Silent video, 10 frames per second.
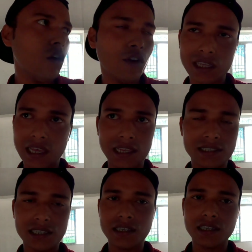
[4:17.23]
অনেকে
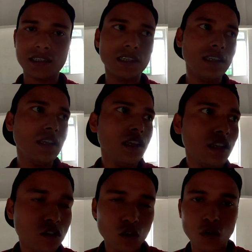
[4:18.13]
আসছে যাচ্ছে
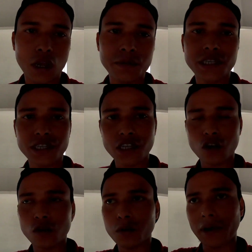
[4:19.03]
তো আমি চেষ্টা
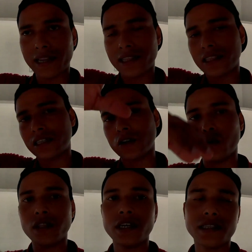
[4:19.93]
করব বাইরের দিকটা
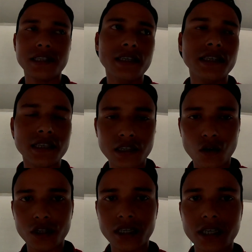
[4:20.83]
ঘুরে দেখাতে কি কি
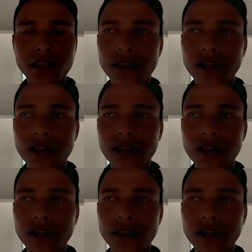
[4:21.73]
রয়েছে